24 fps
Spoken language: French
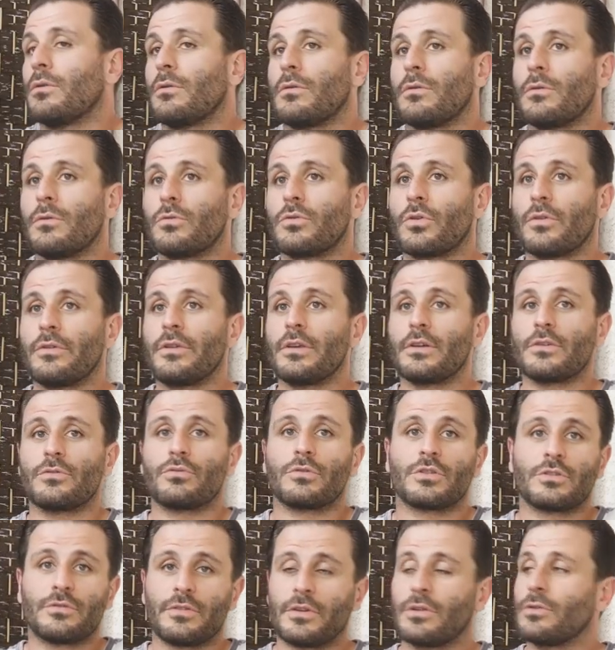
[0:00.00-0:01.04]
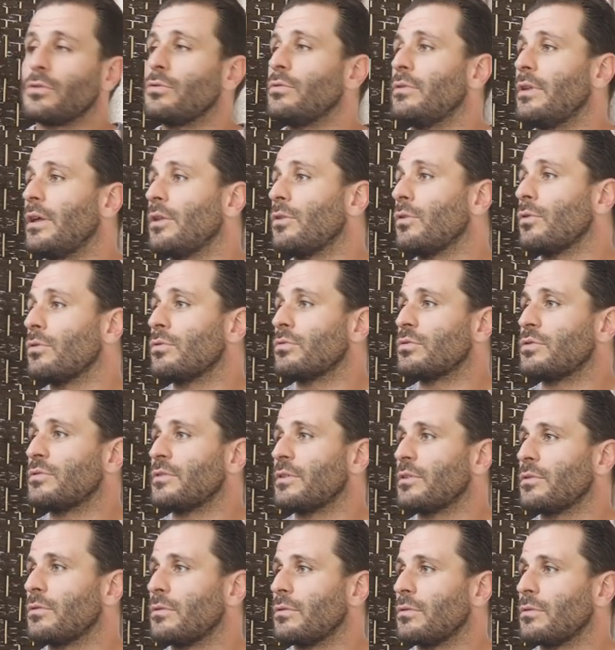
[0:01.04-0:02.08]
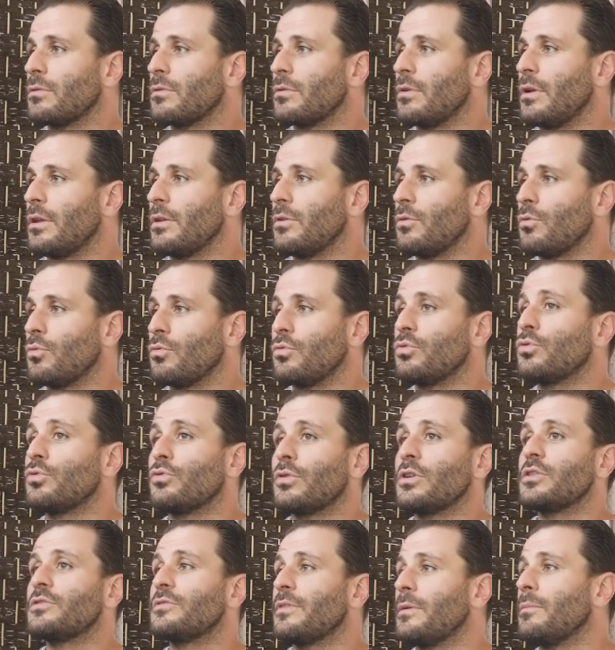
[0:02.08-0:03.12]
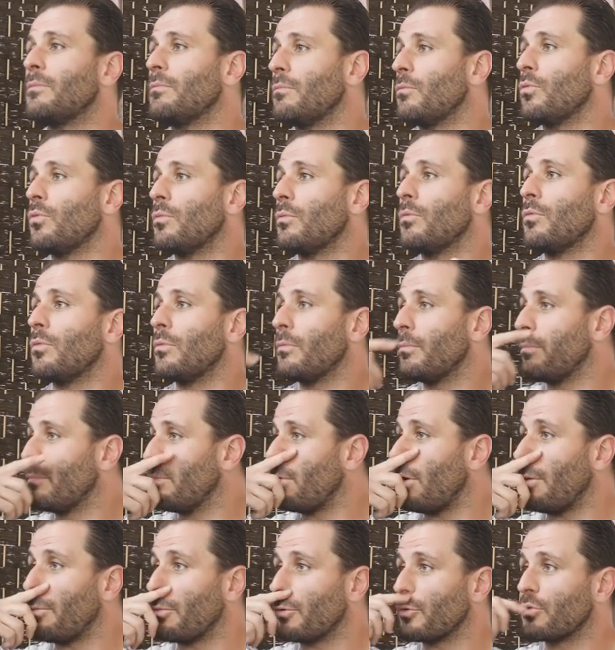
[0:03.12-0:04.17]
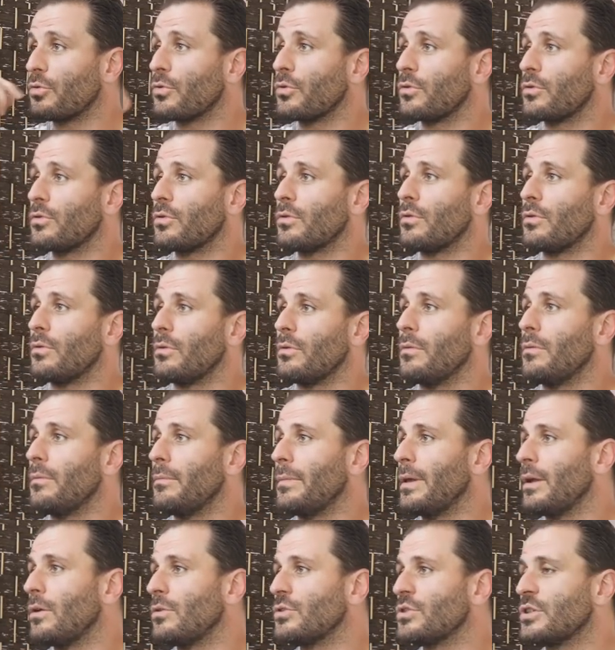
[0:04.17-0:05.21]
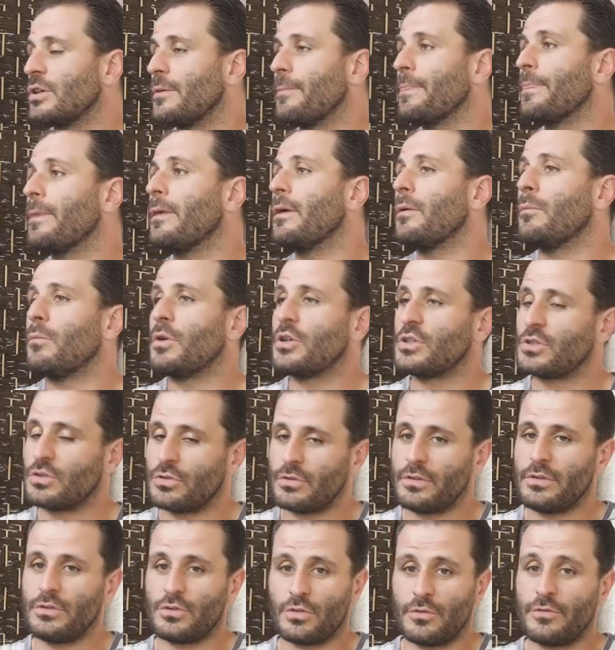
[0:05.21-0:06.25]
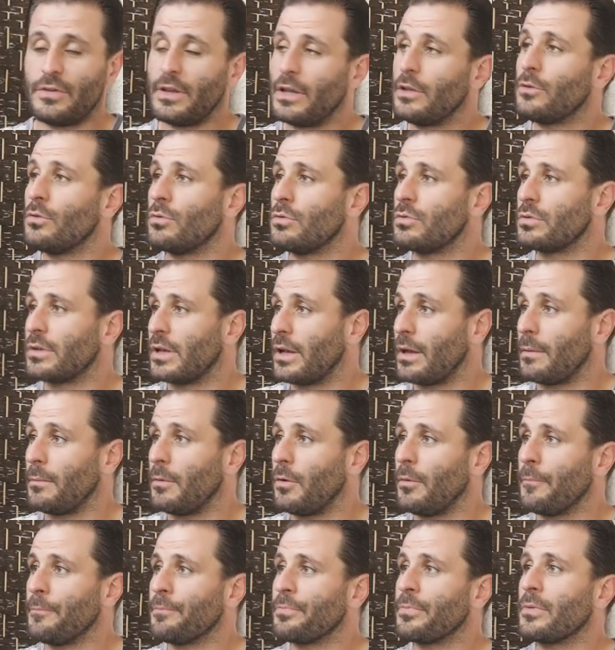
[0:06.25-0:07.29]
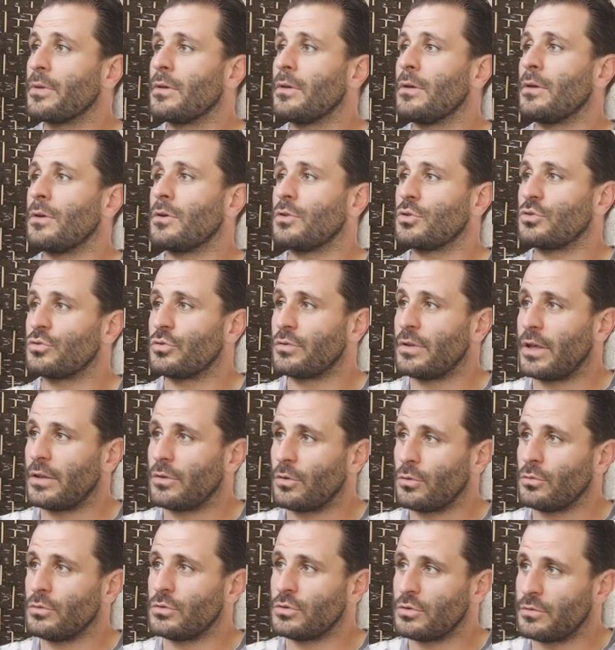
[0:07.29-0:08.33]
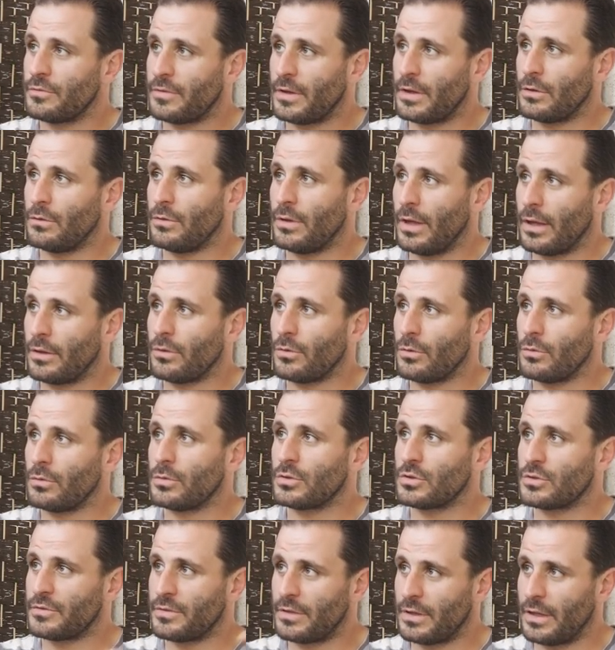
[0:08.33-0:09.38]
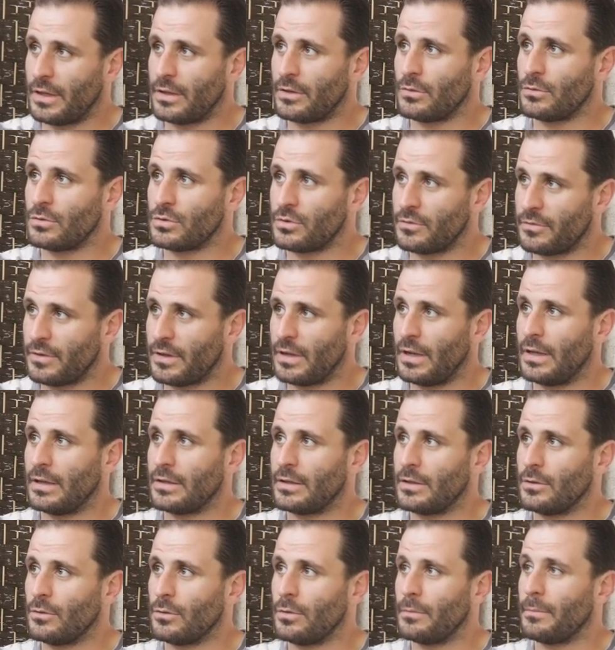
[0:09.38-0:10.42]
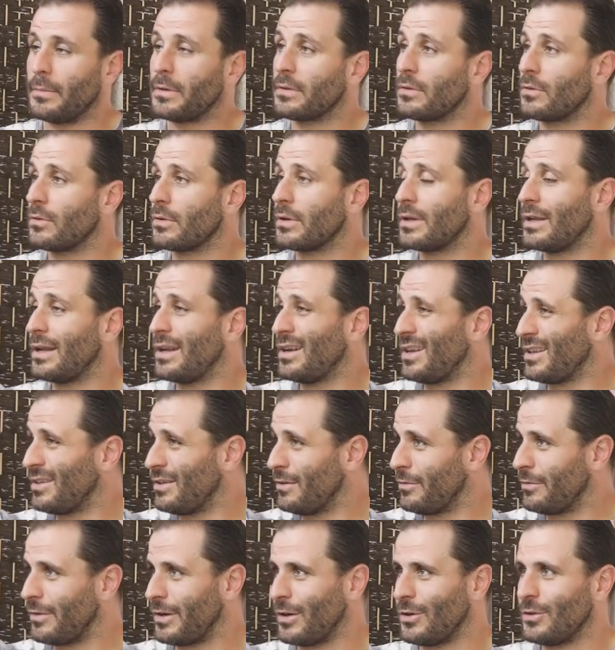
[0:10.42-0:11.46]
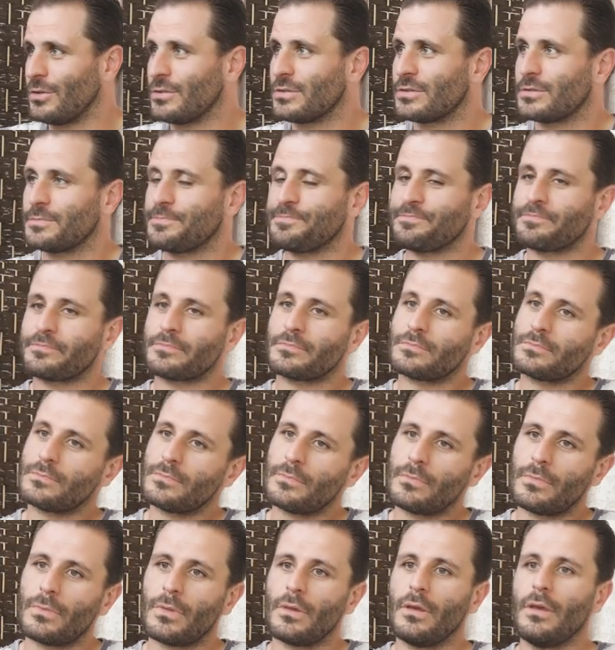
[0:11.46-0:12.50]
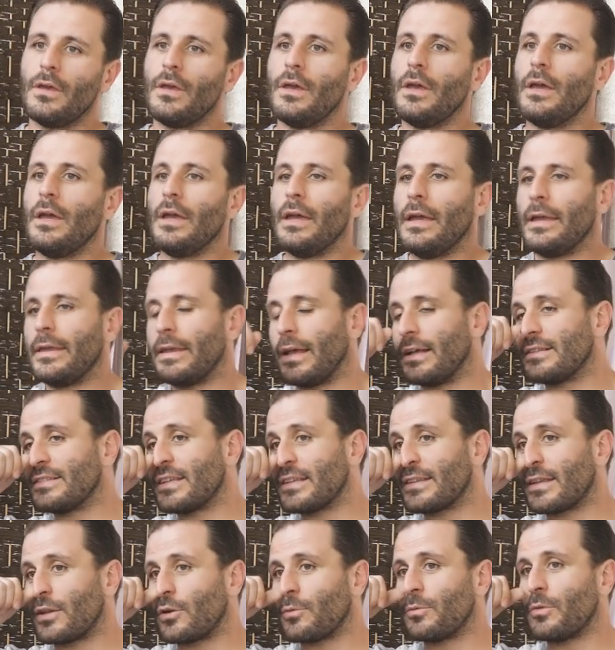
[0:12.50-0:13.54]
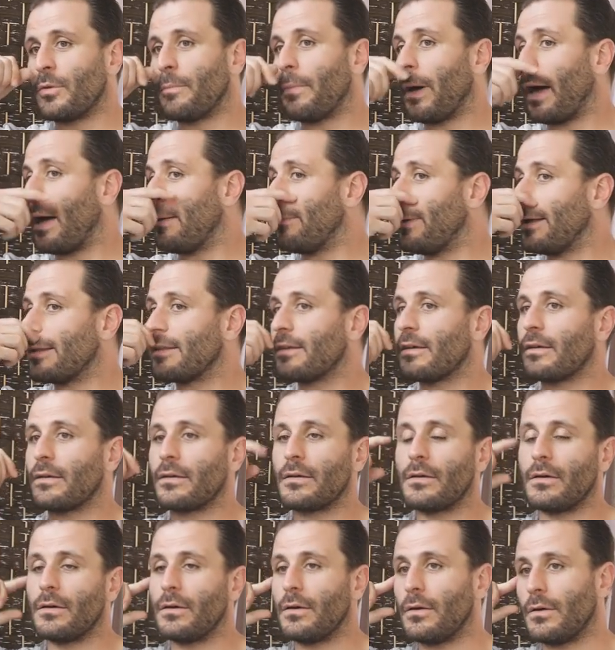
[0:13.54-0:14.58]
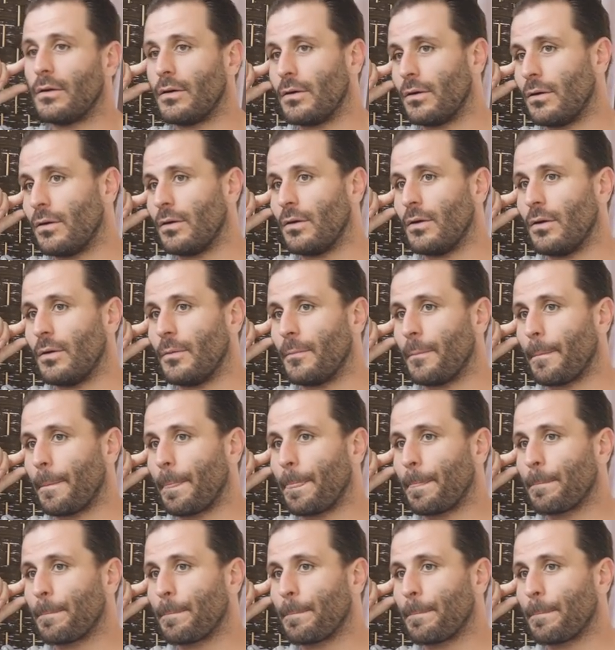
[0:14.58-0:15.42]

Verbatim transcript: autant dire soit je fais que du daito, soit je fais que, que l'aïkido, ou soit je fais mon propre truc euh, mélangé. Moi, je, je fais les deux, clairement. Quand je fais du daitoryu, je fais du daitoryu. Quand je fais de l'aïkido, je fais de l'aïkido. Maintenant, quelle est la différence Il y a un certain nombre de paramètres. Euh,